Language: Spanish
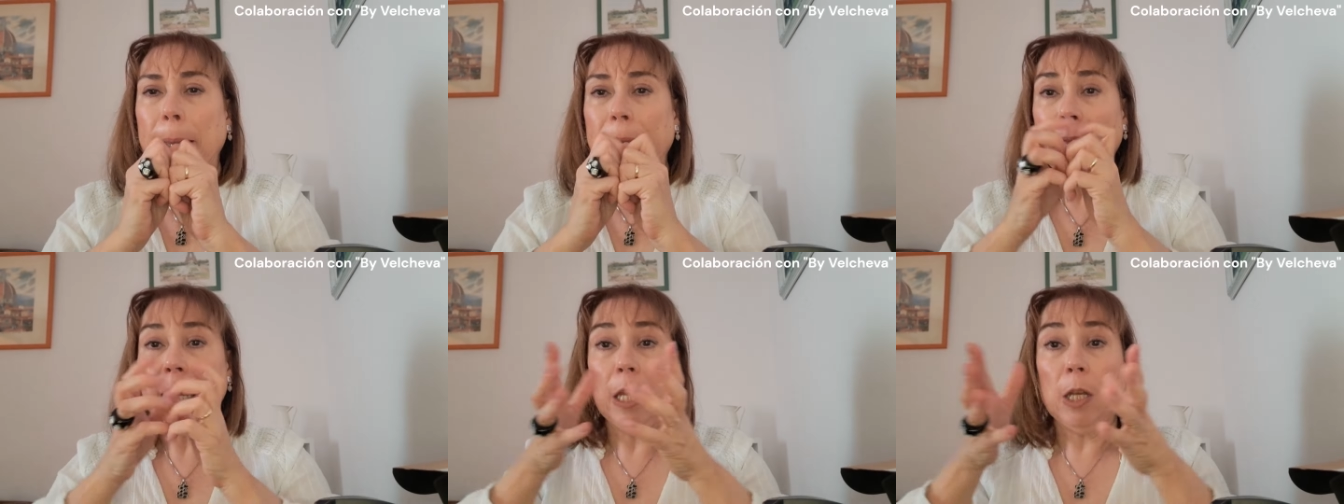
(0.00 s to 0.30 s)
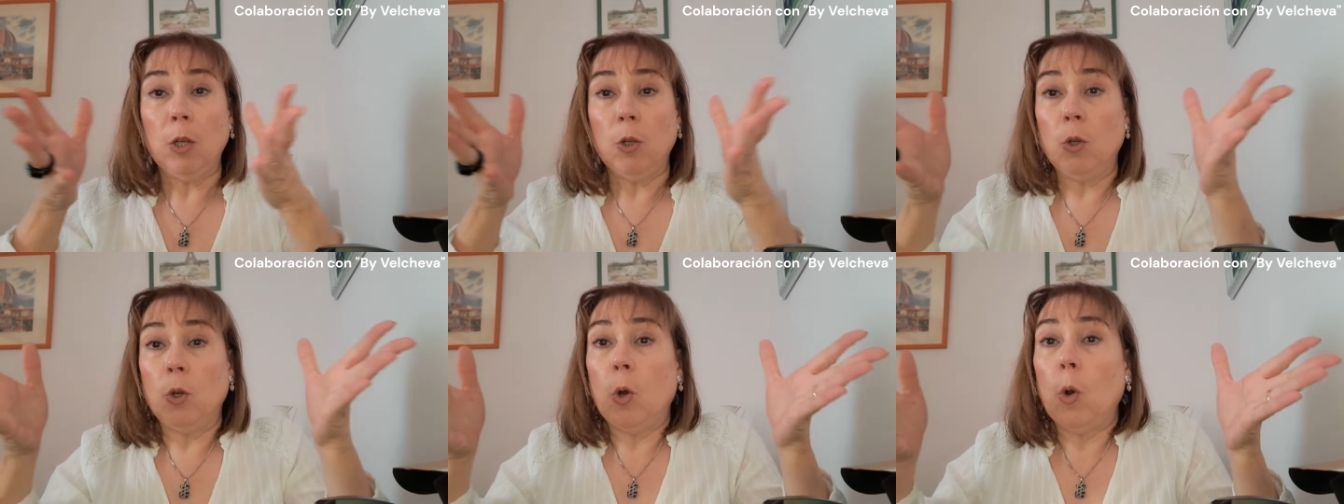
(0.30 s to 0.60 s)

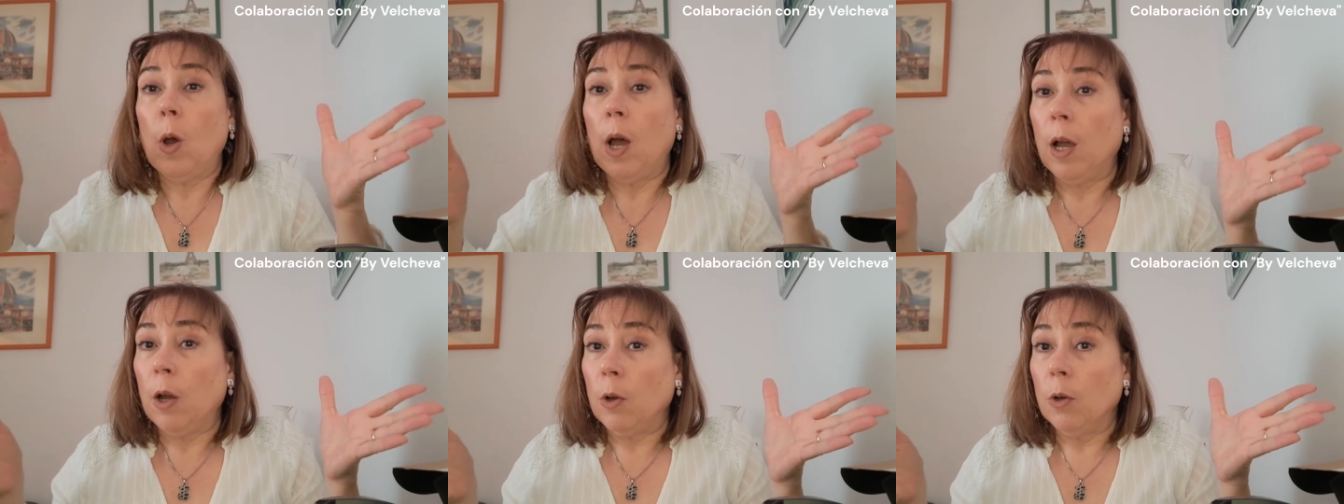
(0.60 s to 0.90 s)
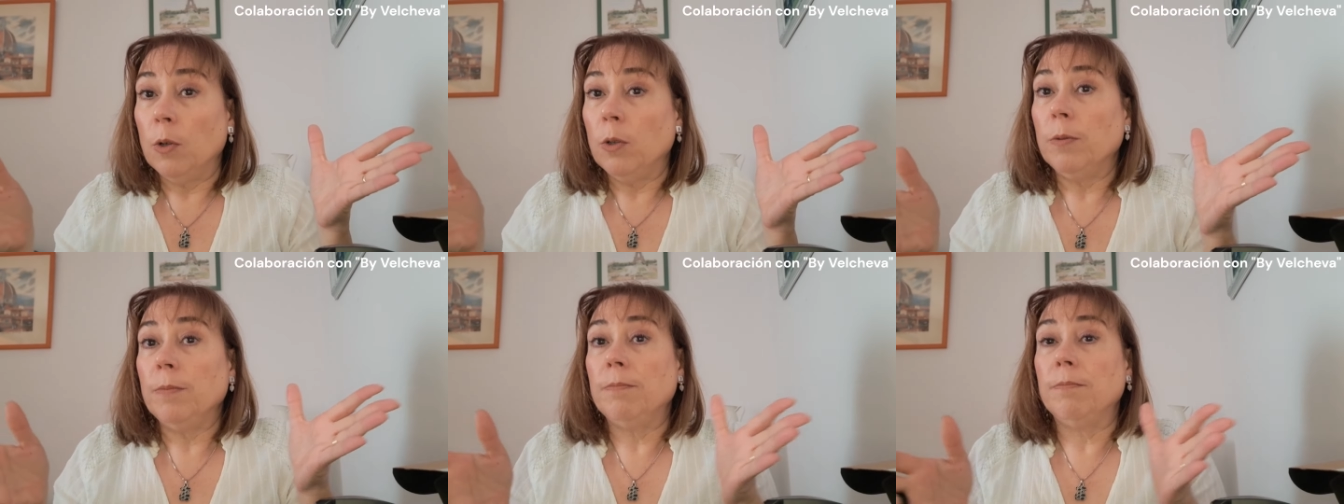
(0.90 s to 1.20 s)
y no
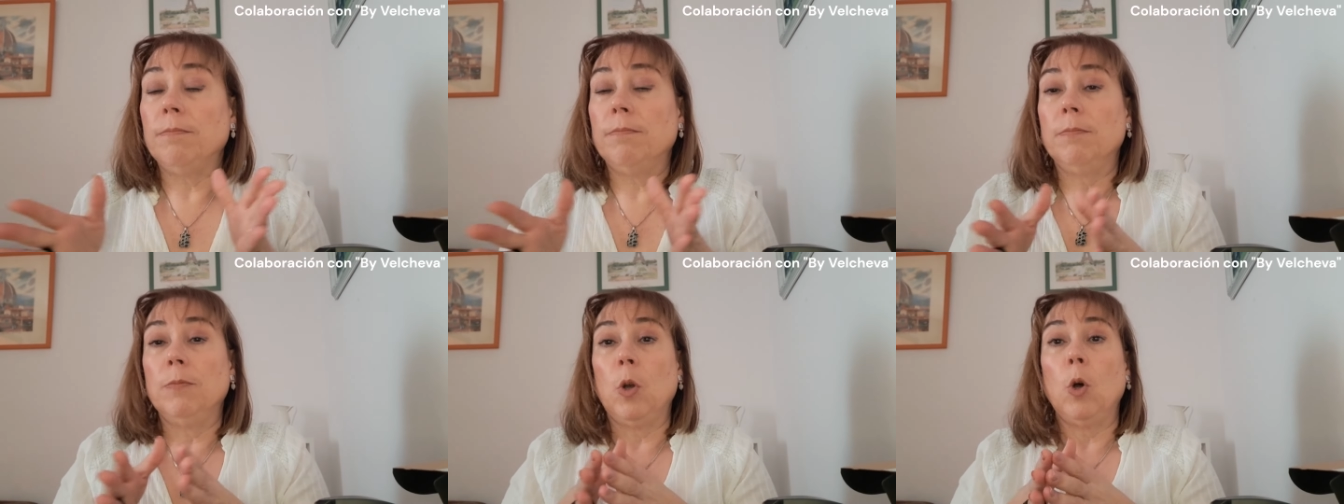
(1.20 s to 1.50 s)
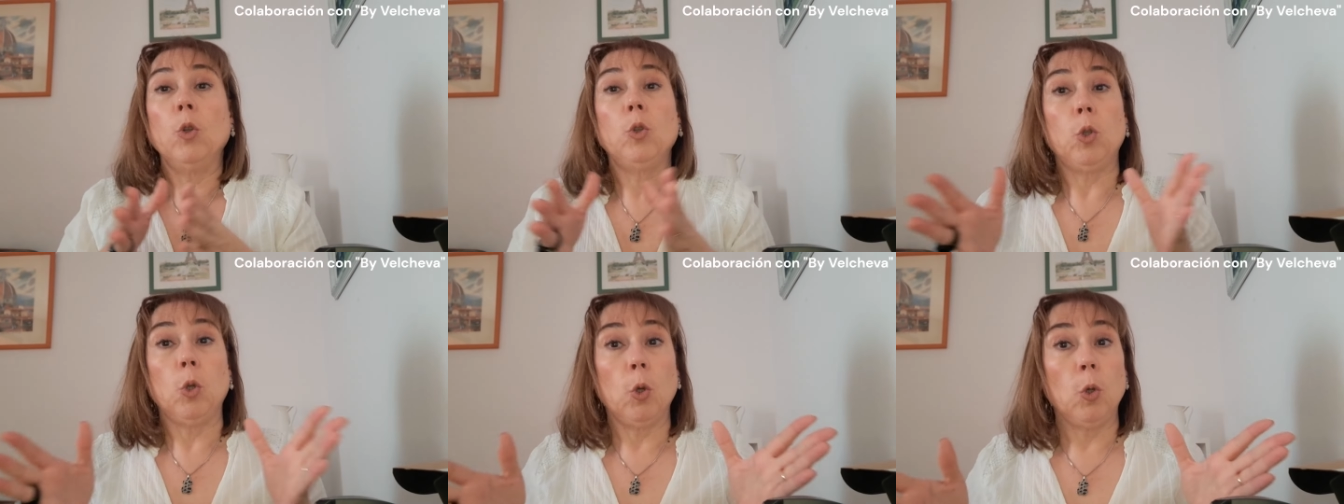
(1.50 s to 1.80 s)
hago mm,
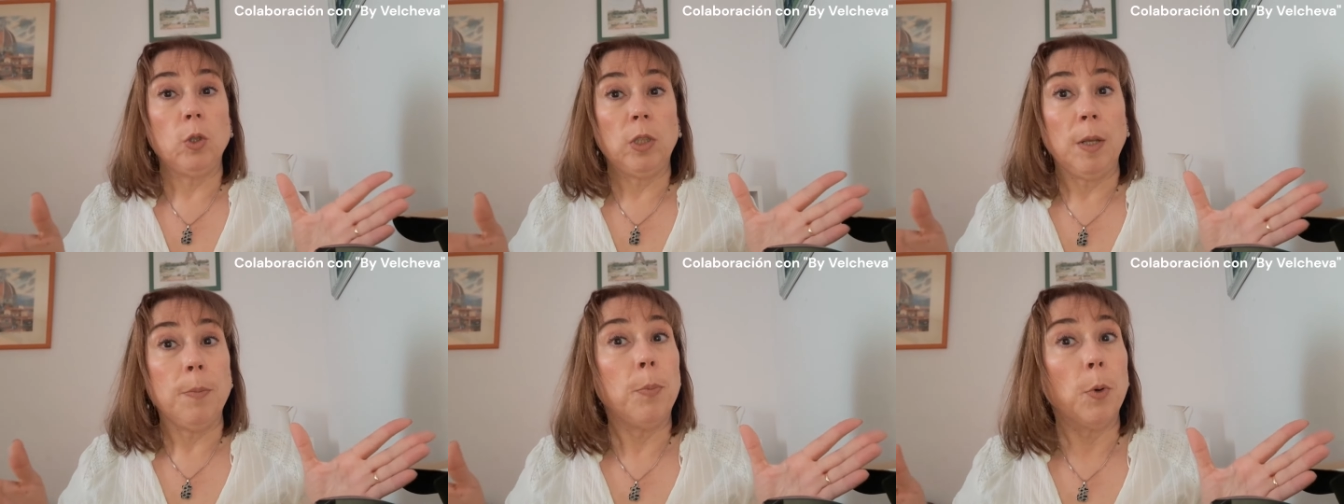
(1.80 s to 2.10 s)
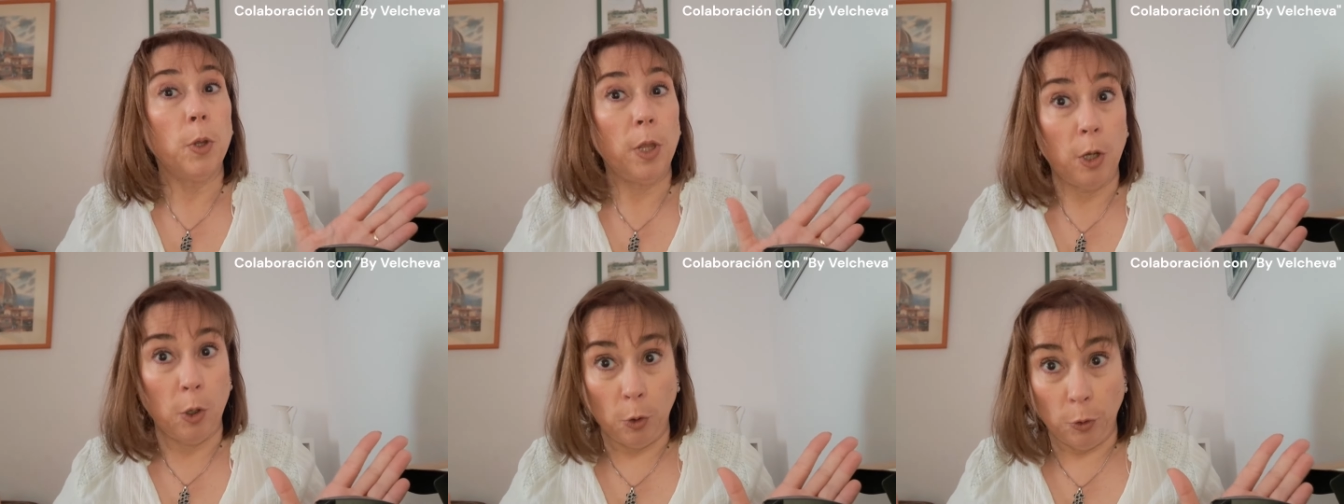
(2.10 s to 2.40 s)
otro
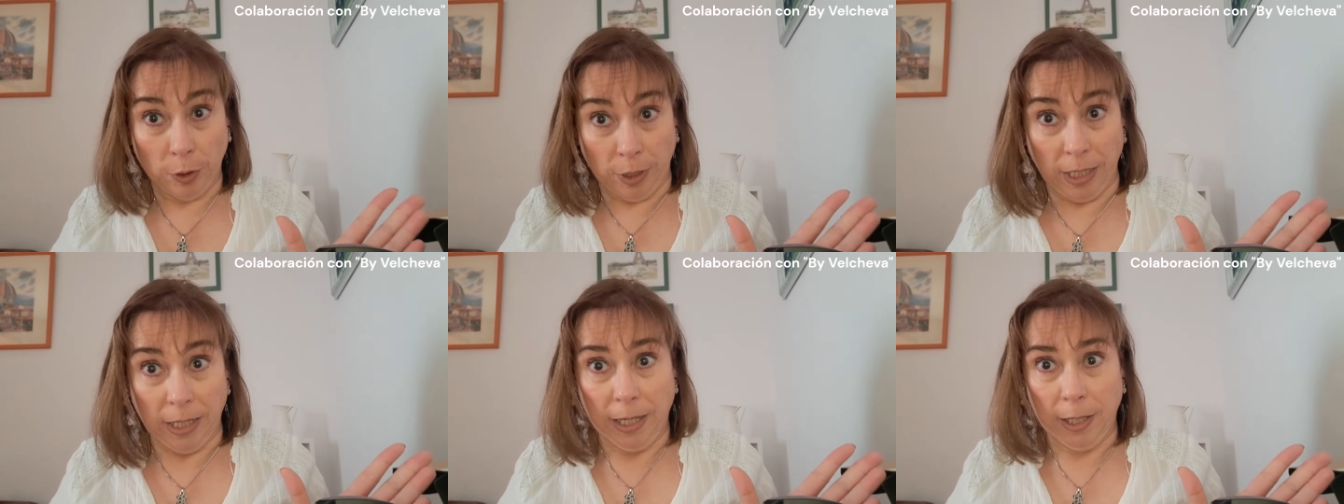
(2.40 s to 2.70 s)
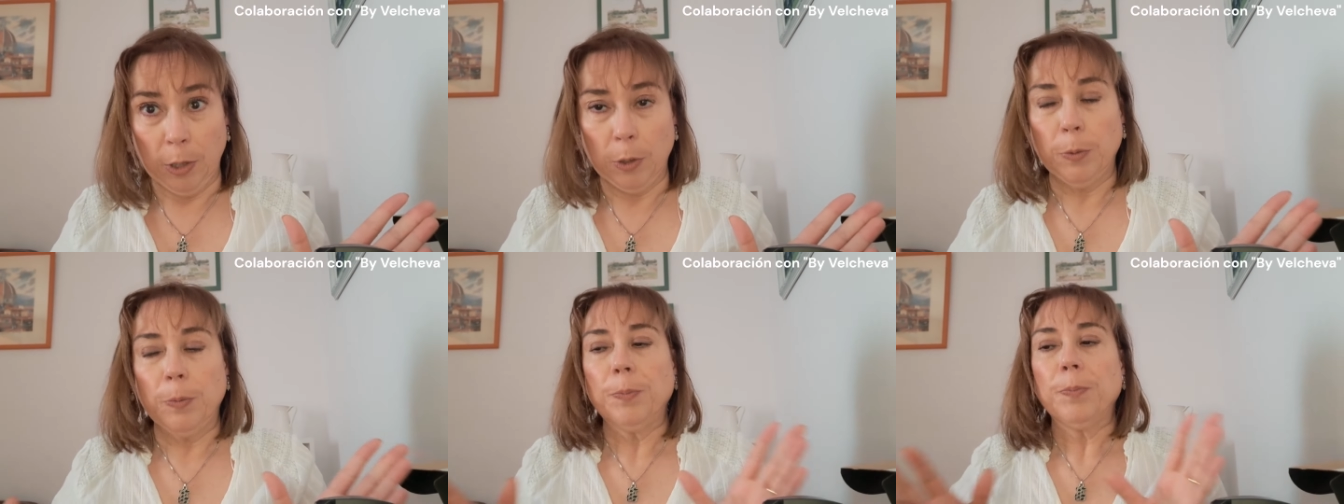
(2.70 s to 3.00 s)
tipo de
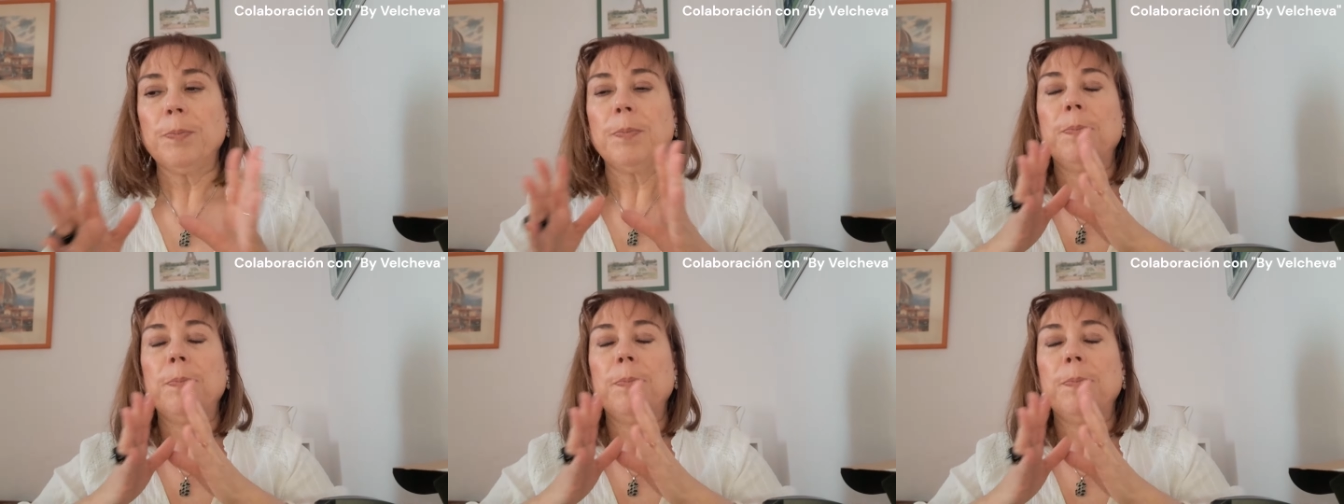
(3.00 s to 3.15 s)
contenido.